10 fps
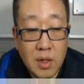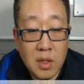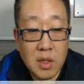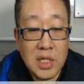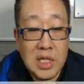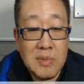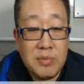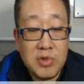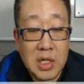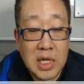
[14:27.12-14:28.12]
이름만
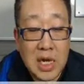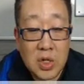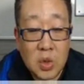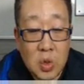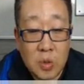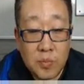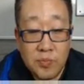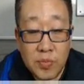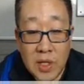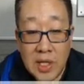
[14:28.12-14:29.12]
부여한 게 아니고
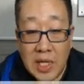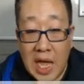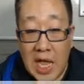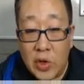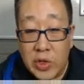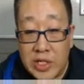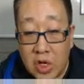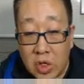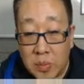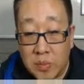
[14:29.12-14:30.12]
IoT
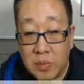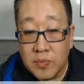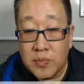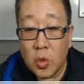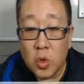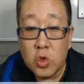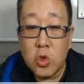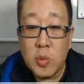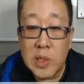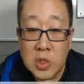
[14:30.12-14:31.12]
산업, 오토
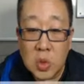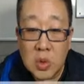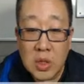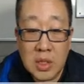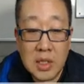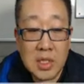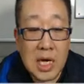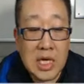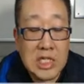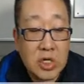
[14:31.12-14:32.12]
배송,
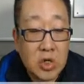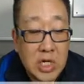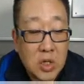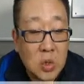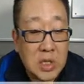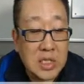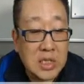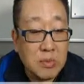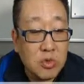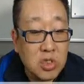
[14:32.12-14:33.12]
카시어링, 콜택시,
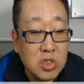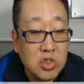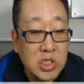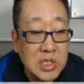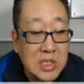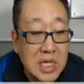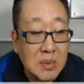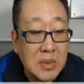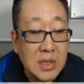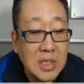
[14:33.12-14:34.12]
물줄 시스템,
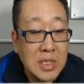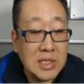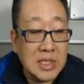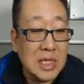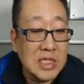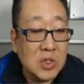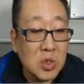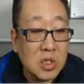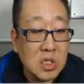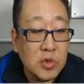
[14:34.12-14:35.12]
재난신고
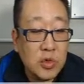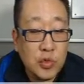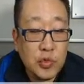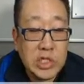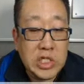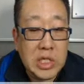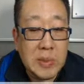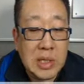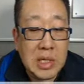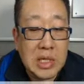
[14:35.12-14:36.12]
등 위치를
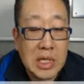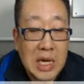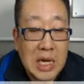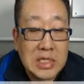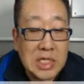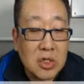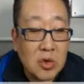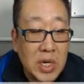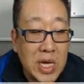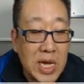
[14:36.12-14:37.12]
기반한 다양한
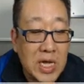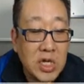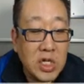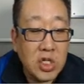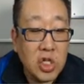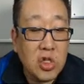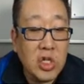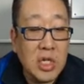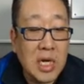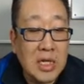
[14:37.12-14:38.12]
산업과의 연결이
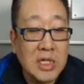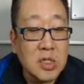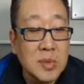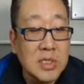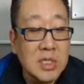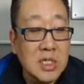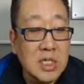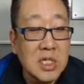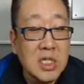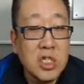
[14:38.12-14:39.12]
가능한 서비스를
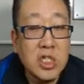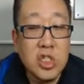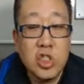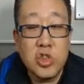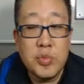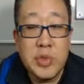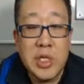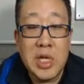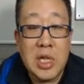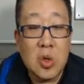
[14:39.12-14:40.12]

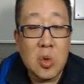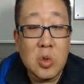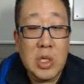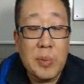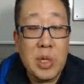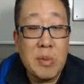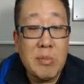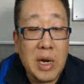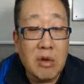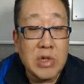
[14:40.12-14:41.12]
준비한다고 대표님은
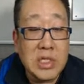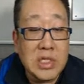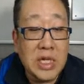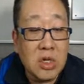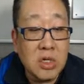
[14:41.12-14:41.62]
말하고 계시네요.